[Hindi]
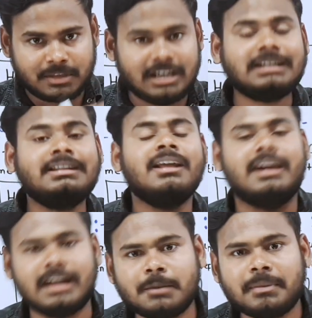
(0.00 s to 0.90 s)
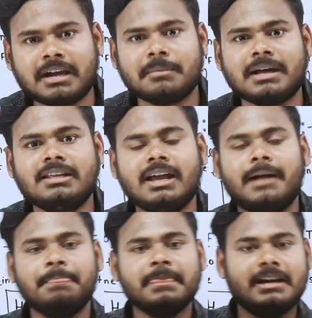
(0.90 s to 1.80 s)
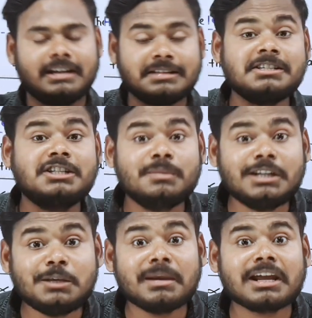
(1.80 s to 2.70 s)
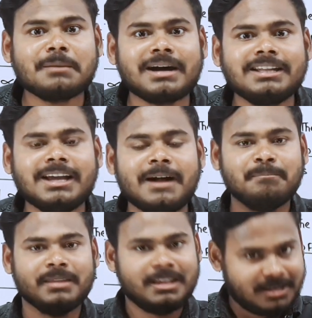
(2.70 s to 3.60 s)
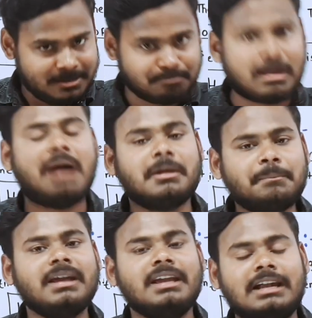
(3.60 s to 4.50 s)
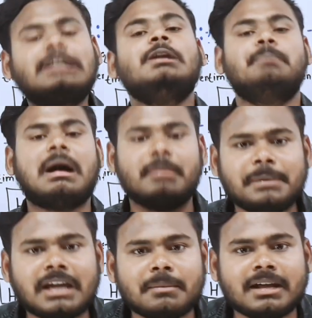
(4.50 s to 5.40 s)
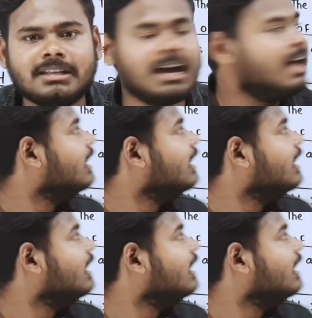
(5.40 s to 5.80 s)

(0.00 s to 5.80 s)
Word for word: इलेक्ट्रिक करंट पे करवा दिया रजिस्टिविटी पर करवा दिया पावर पर इलेक्ट्रिक पावर पर करवा दिया